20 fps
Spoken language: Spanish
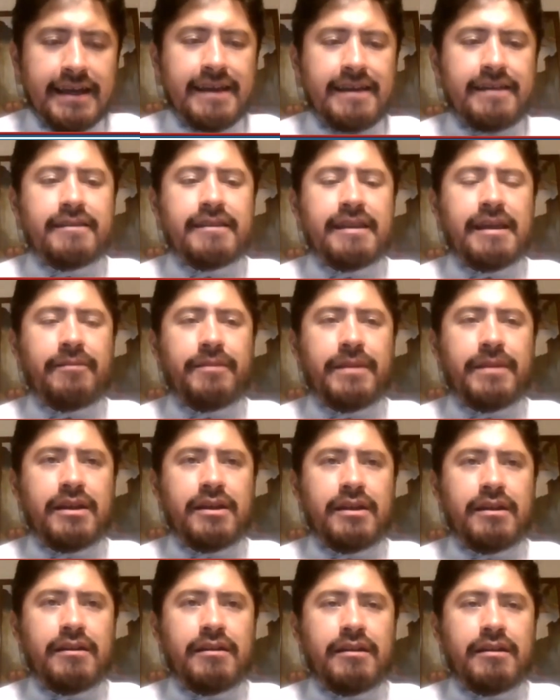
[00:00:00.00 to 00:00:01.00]
y
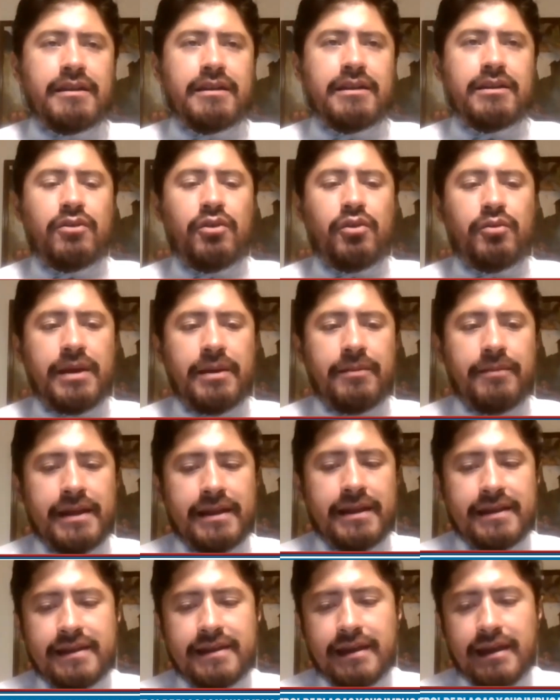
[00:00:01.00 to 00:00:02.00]
también, eh,
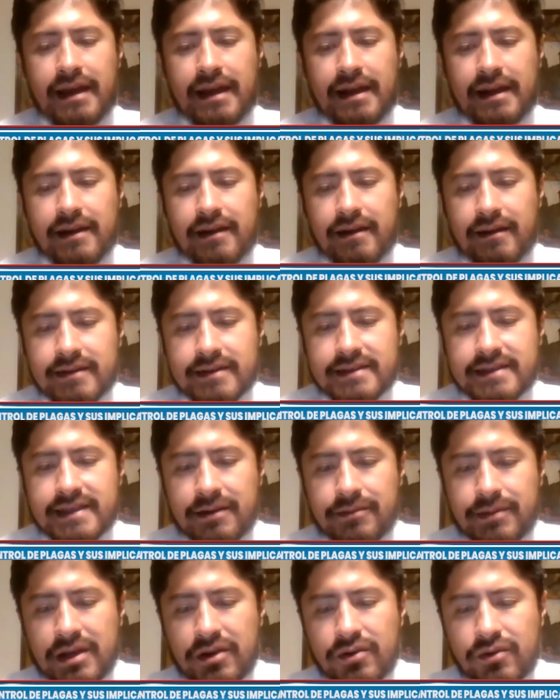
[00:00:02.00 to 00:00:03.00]
obviamente, al
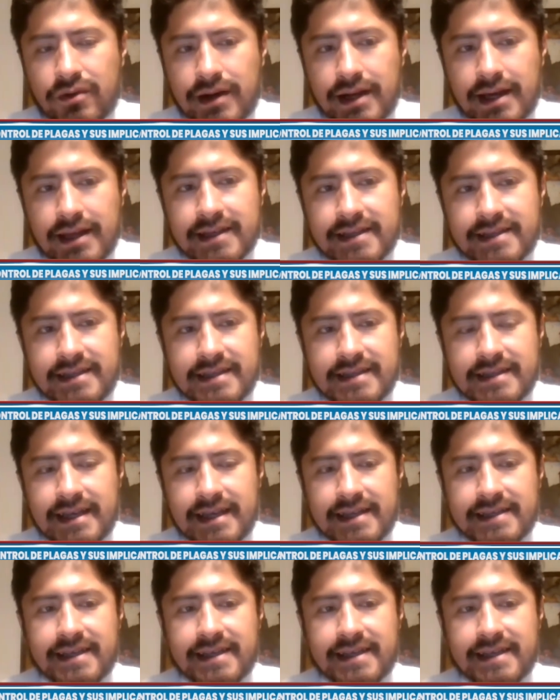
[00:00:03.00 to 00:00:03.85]
estar vinculada esta